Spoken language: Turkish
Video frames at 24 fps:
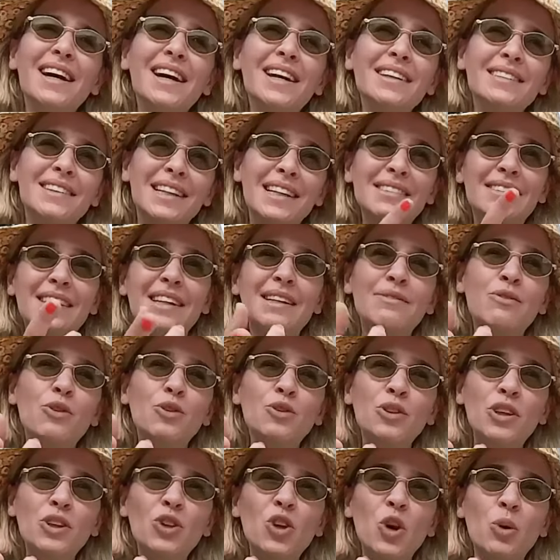senin
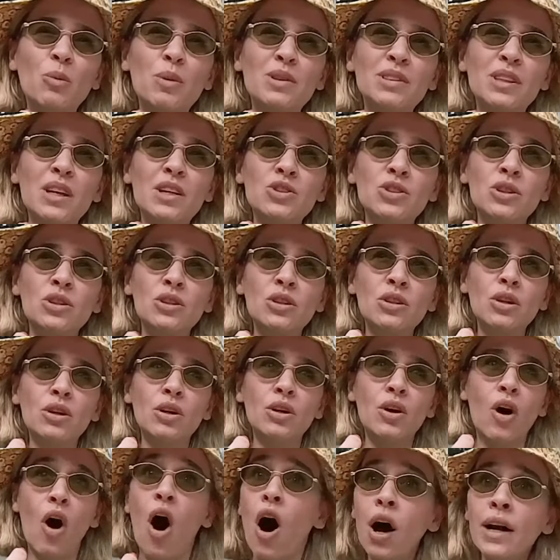telefonundaki o mesaj neydi?
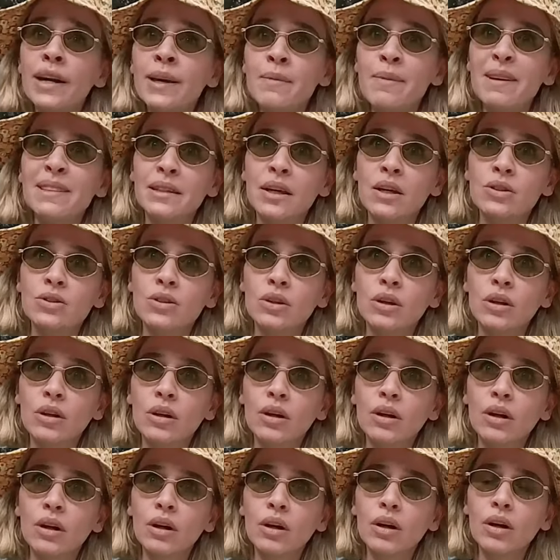Hangi mesaj?
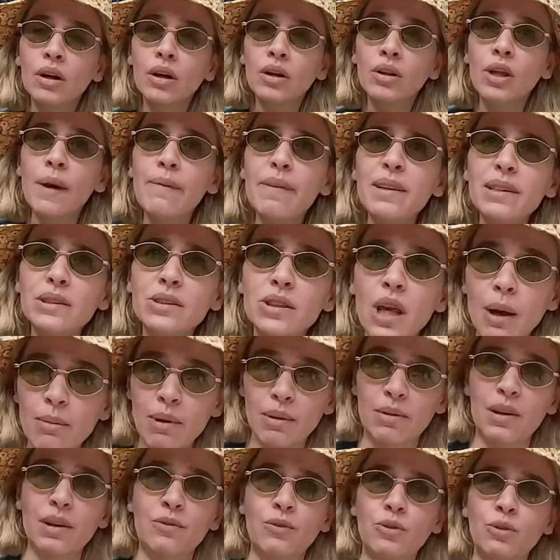Ne mesaj? Sen
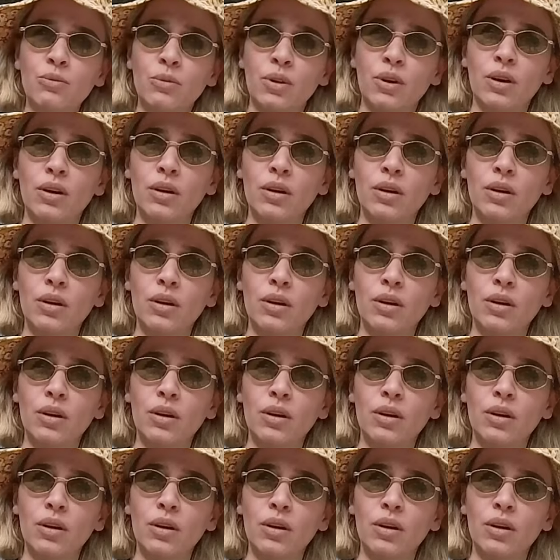benim telefonum.